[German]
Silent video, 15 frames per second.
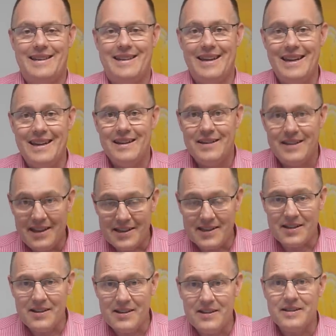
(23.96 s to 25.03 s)
De,
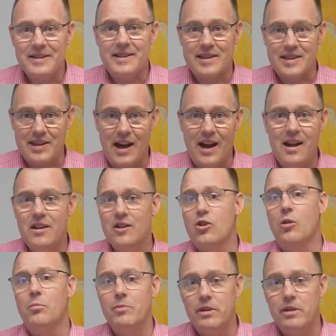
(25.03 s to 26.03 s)
diese Zahl kommt